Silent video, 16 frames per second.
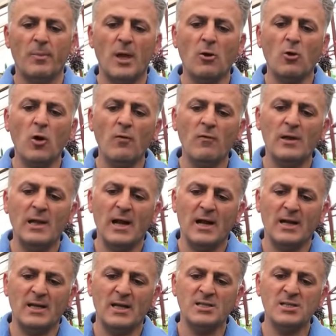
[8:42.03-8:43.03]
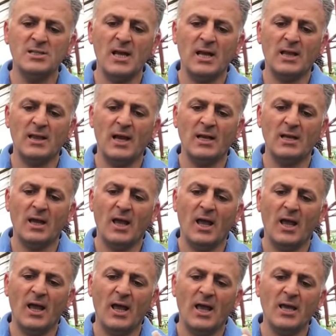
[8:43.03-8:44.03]
Begonvillerde çiçekler
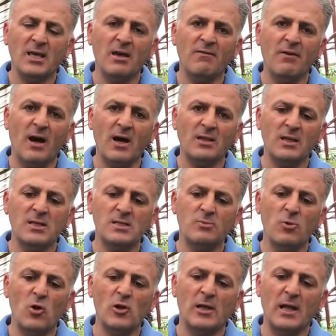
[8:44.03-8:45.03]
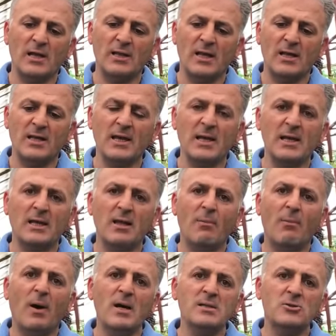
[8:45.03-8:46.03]
Ege ve Akdeniz bölgelerinde
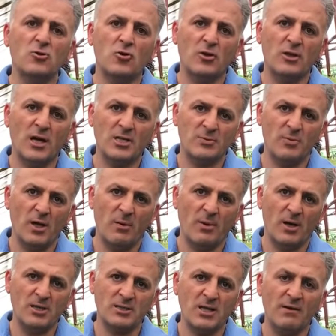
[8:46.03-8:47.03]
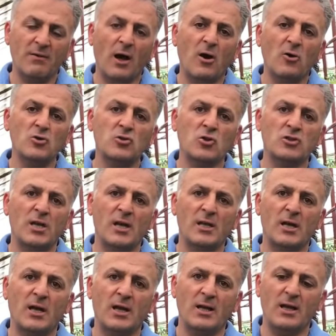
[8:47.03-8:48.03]
genellikle Mayıs sonunda açmaya başlar ve Ağustos
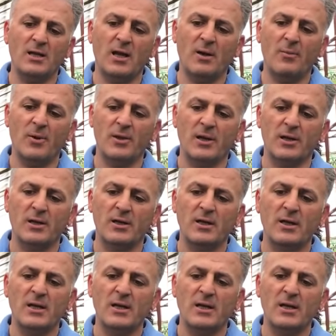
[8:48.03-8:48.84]
ayına kadar devam eder.